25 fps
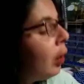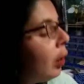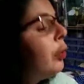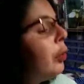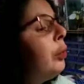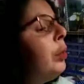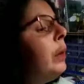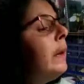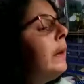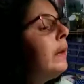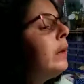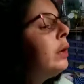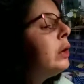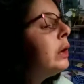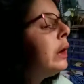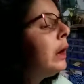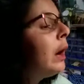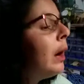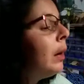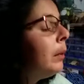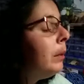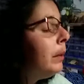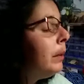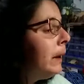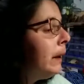Ensuite,
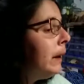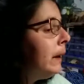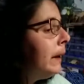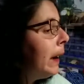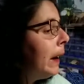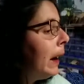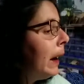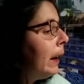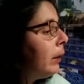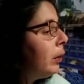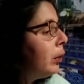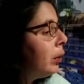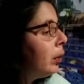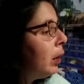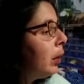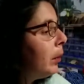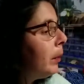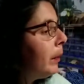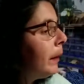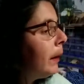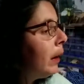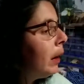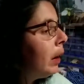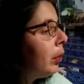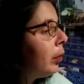j'ai un petit tag
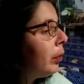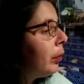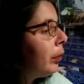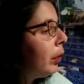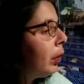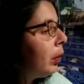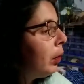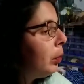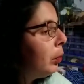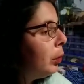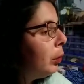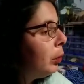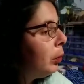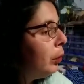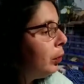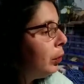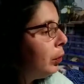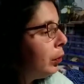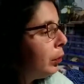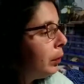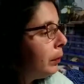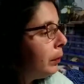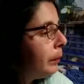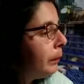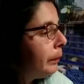comme ça en forme
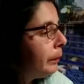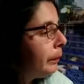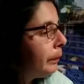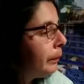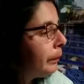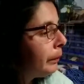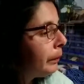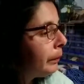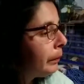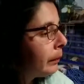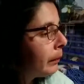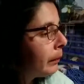de...